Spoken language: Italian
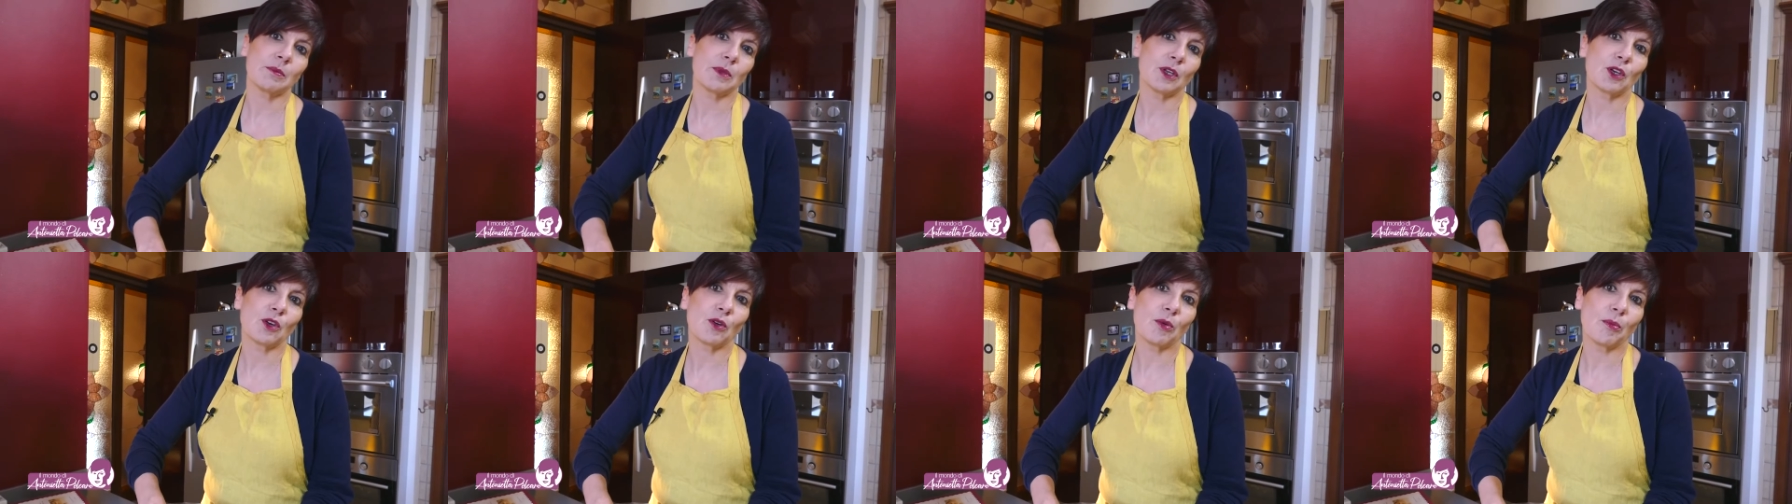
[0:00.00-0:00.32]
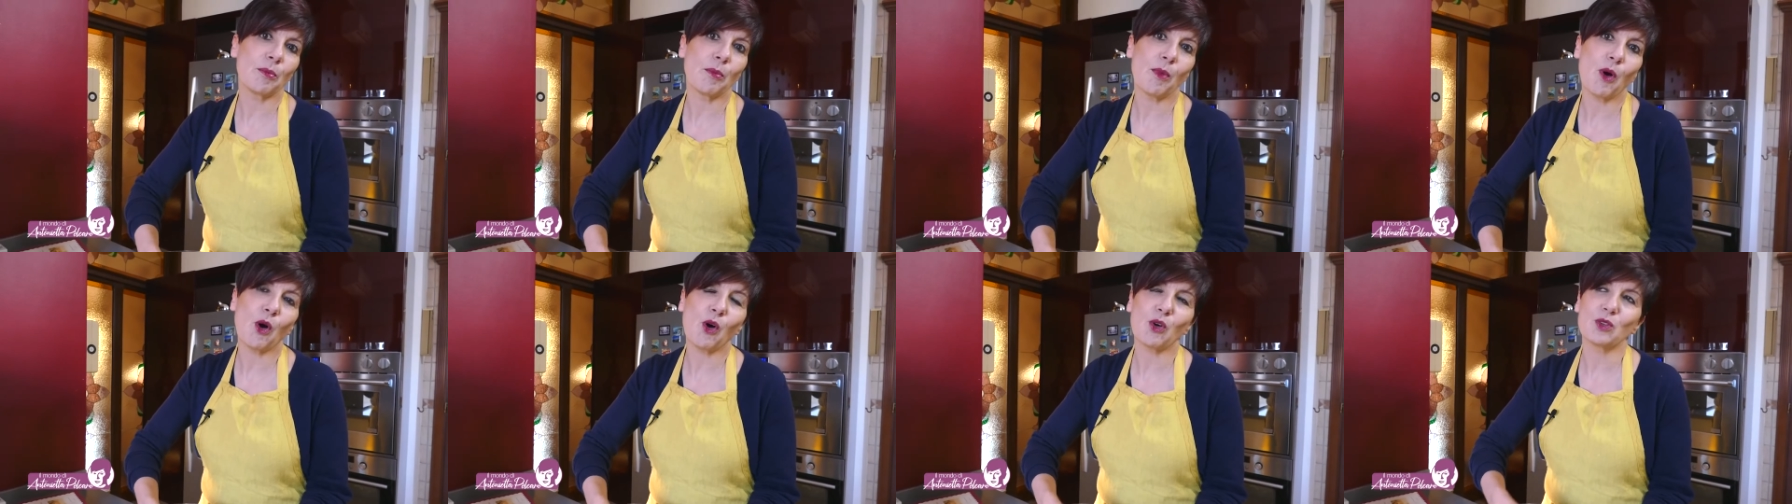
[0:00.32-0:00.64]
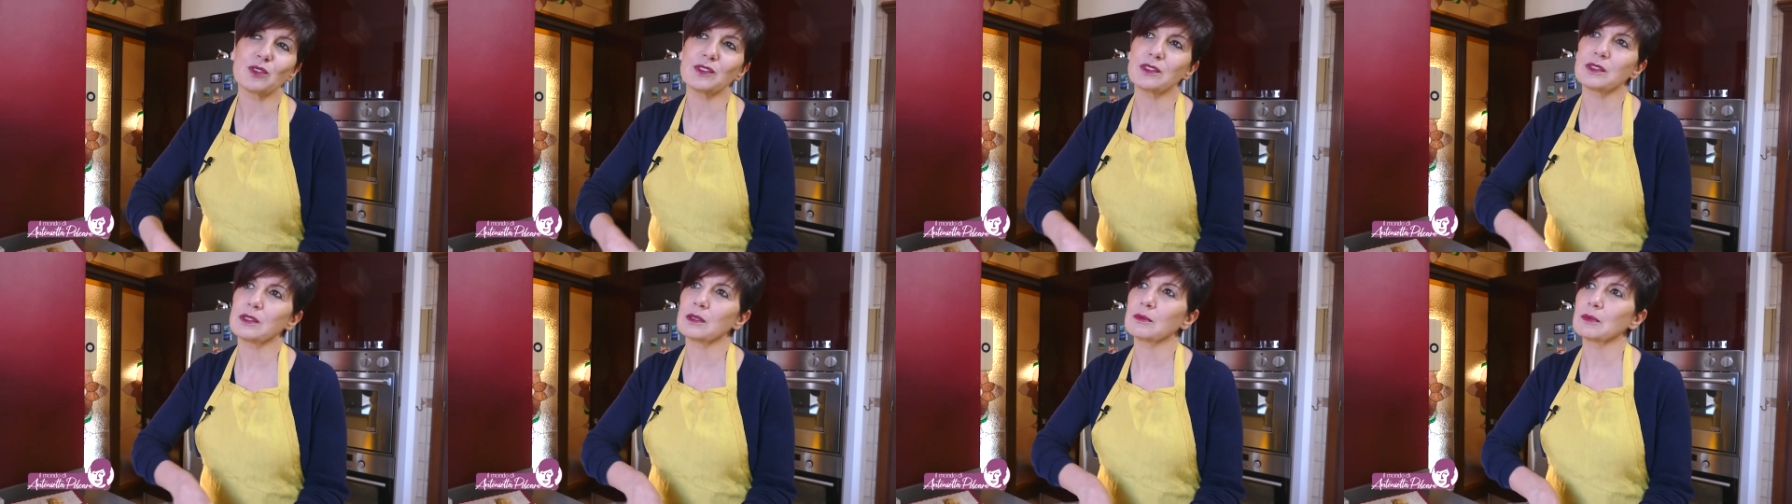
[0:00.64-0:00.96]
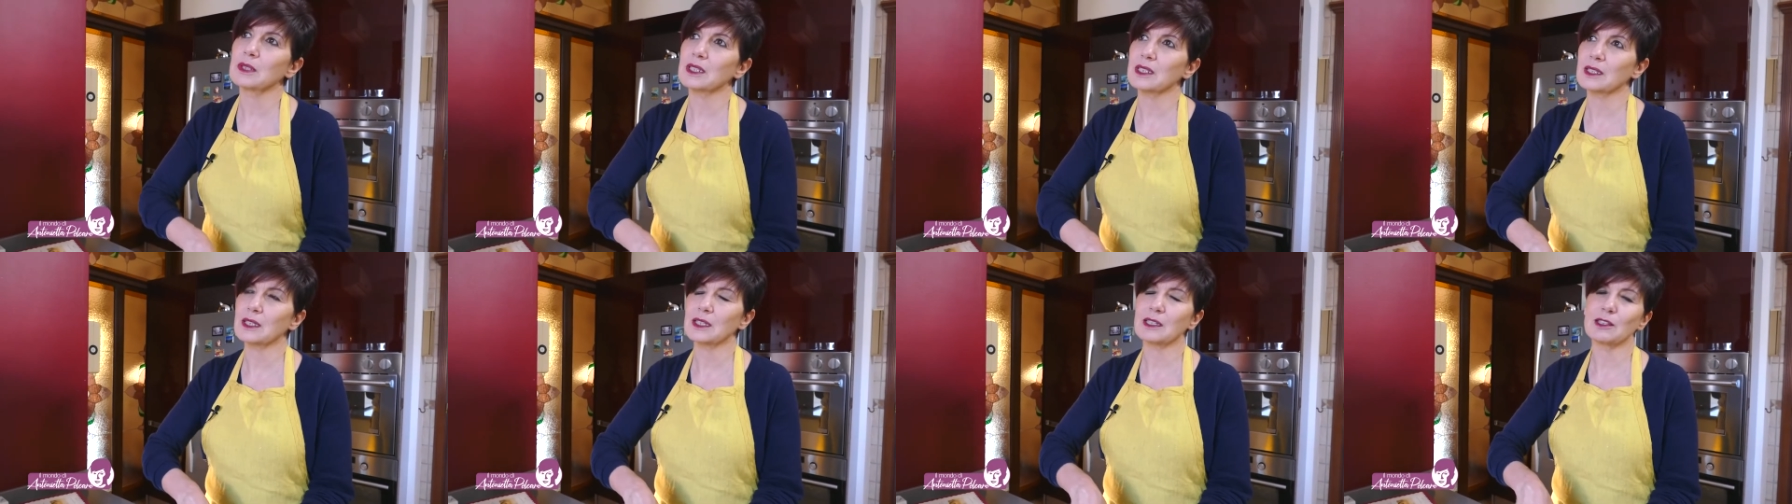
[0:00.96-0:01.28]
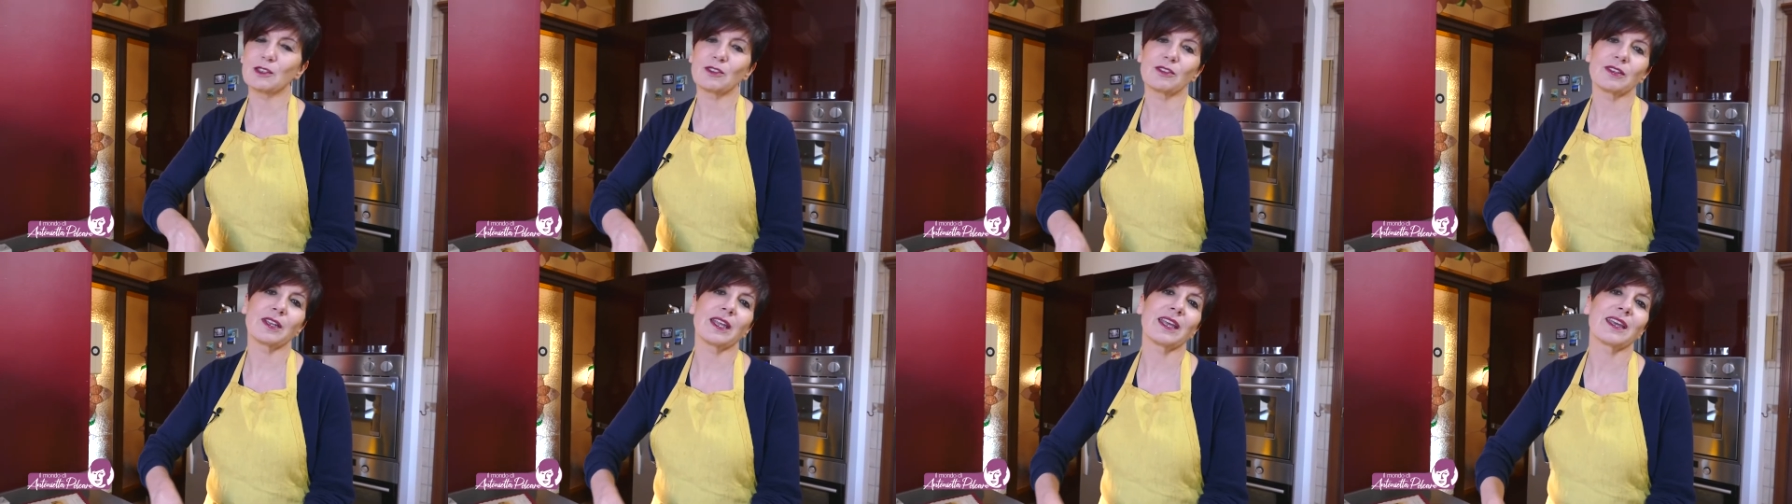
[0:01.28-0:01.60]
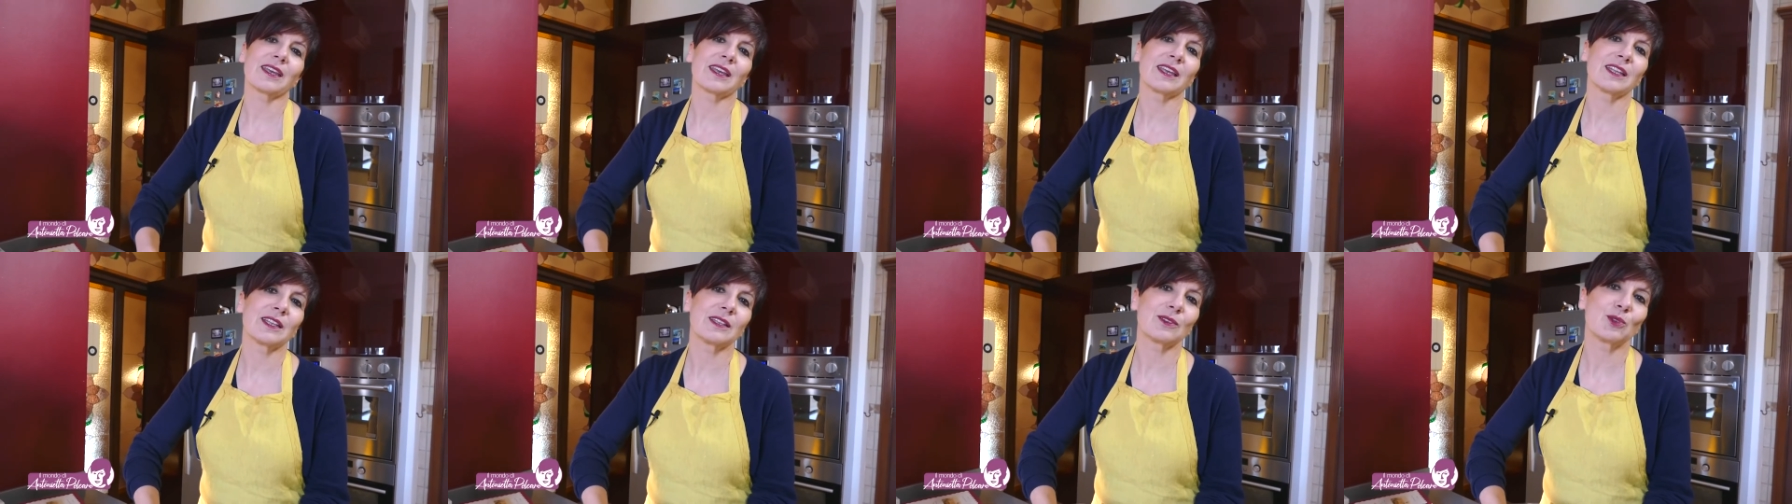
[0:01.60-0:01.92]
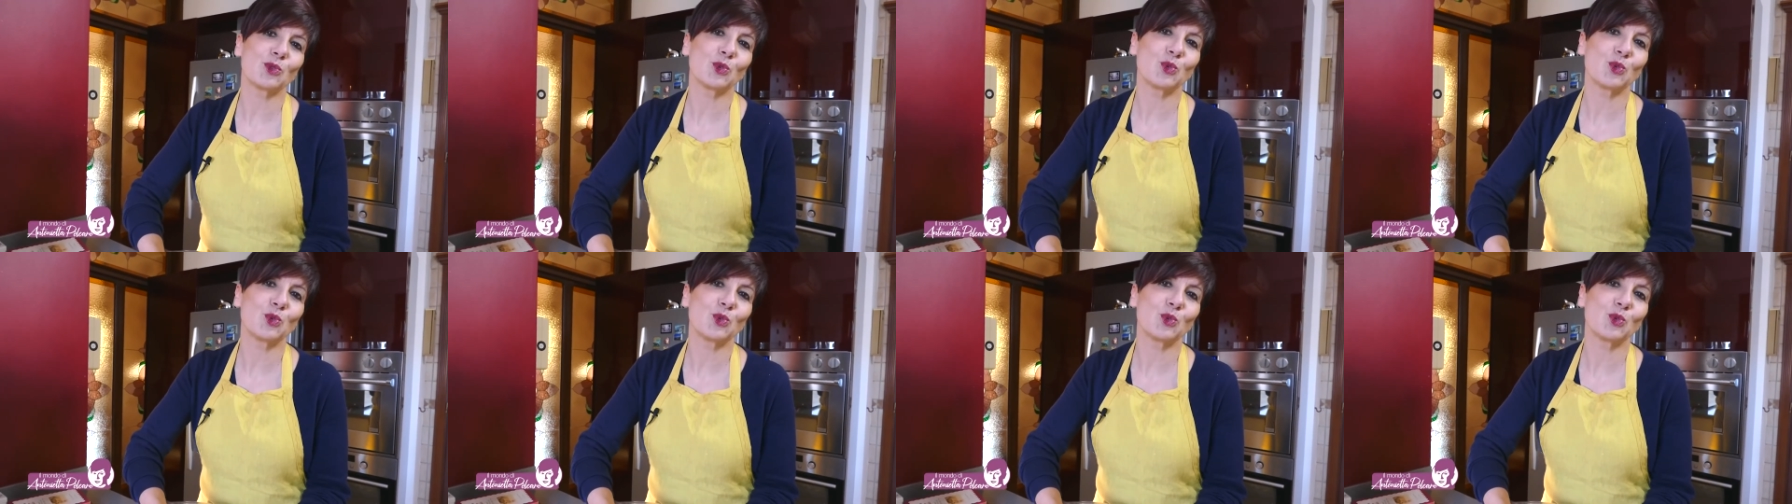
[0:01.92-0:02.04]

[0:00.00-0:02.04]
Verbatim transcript: mi commosse perché non è che